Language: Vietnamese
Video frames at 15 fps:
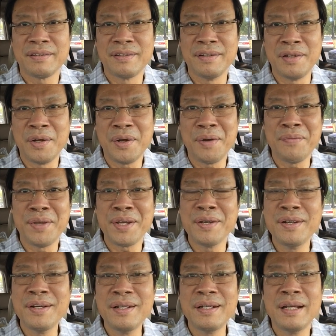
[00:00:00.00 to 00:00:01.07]
thường gọi Việt
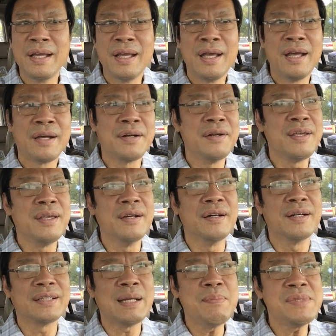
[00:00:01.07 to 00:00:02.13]
Hương Khương
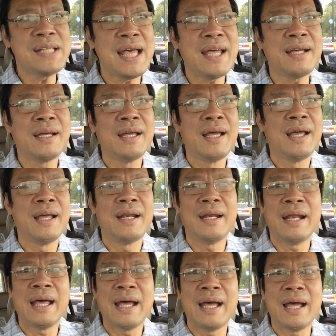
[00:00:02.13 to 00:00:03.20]
Dừa Tắm Sang
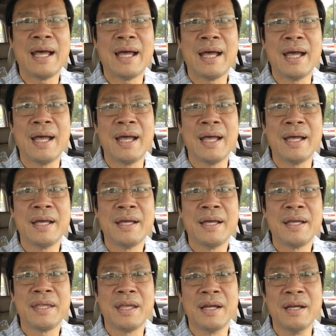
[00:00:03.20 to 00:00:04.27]
là
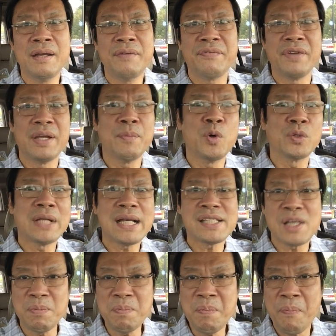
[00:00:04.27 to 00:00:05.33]
những vị Bồ Tát
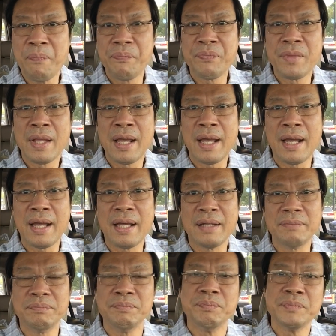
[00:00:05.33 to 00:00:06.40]
sống
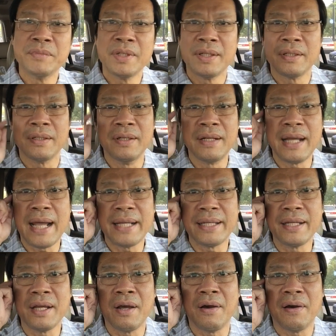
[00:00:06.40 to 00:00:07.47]
à, thường ngày
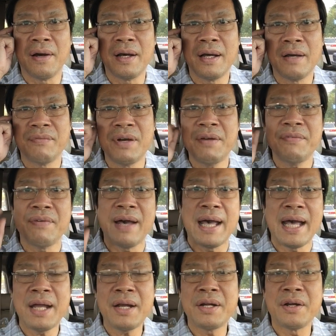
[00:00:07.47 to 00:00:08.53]
thì họ vất
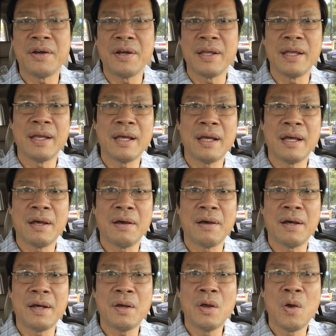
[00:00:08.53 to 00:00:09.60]
vả rồi
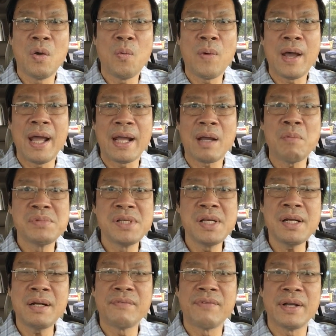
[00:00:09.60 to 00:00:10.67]
họ ngoài công
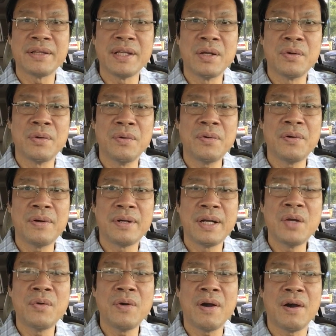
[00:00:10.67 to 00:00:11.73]
sức và tiền của của
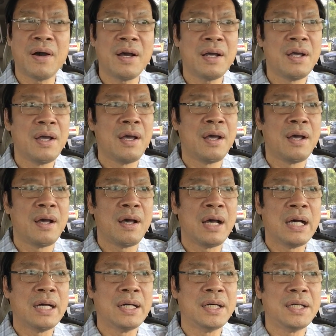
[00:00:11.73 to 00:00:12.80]
riêng của họ
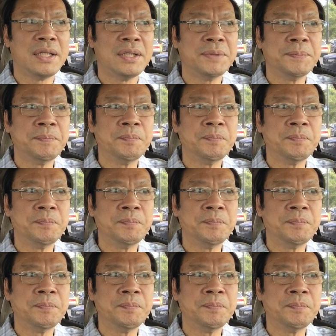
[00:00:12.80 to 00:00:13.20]
họ